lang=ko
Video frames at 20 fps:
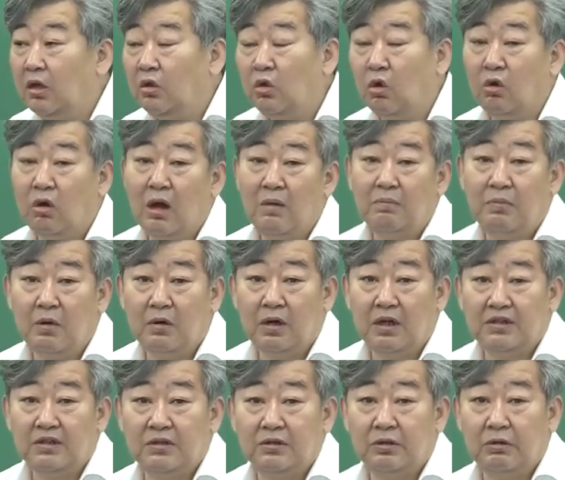농안법
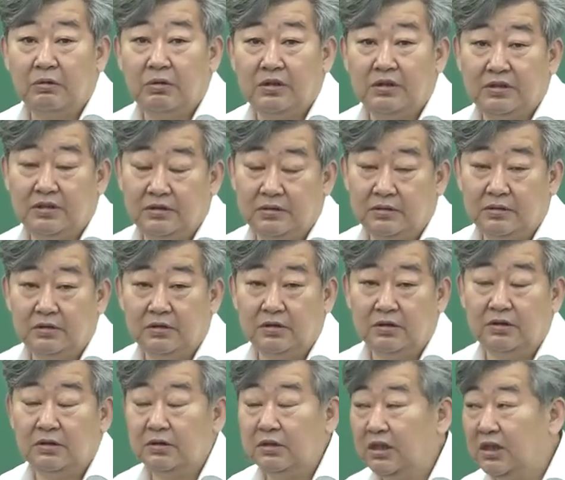같은 경우에는
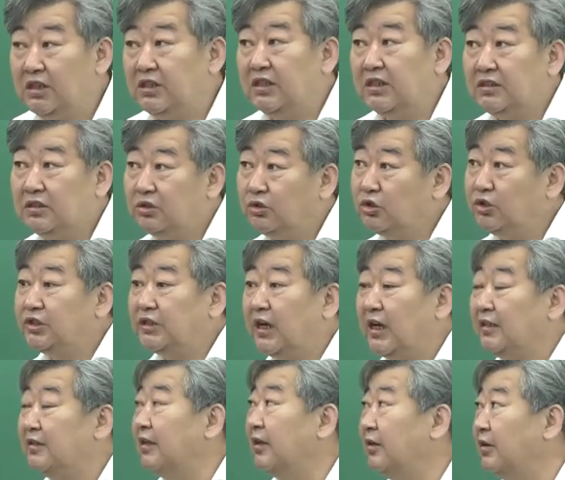2차에서
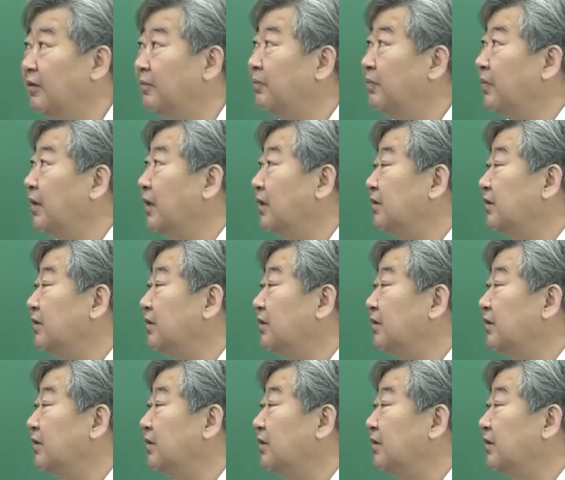출제가 안 돼요.